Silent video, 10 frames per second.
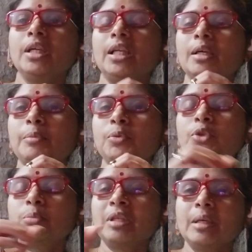எல்லாருமே
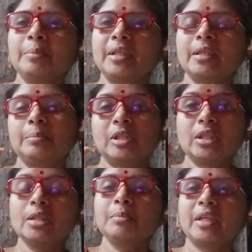ஒத்துமை இல்லாமல் இருக்கிற
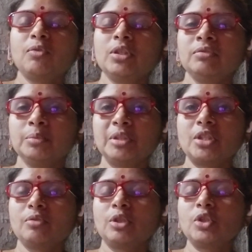பட்சத்தில் நம்மளுக்கு எவ்வளோ
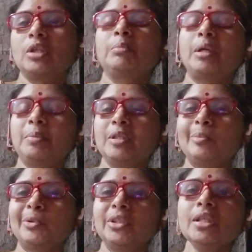இன்ஃபர்மேஷன் வரும்
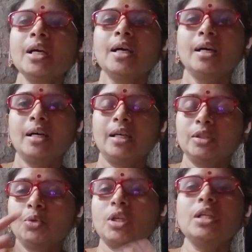அப்படின்னும் போது
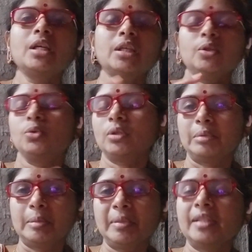அது ஒரு நாள் நடக்கணும்
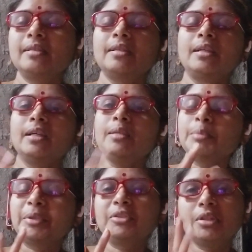அப்படின்னு பேசிகிட்டு இருக்காங்க அப்போ
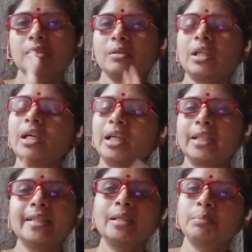பவித்ரா சொல்கிறாங்க
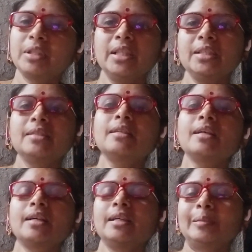ஆல்ரெடி அப்படி தான்
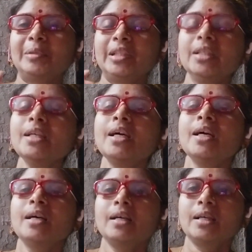இருக்காங்க அப்படின்னு
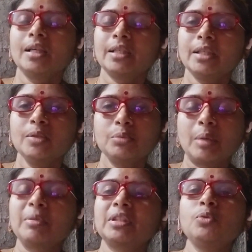ஆல்ரெடி
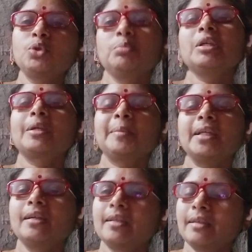நம்மளுக்கு தான் ஒத்துமையாக இருக்க
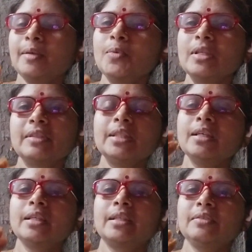மாதிரி காட்டுறாங்க உள்ளே வந்து
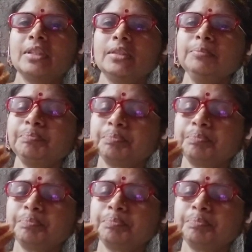ஆல்ரெடி வந்து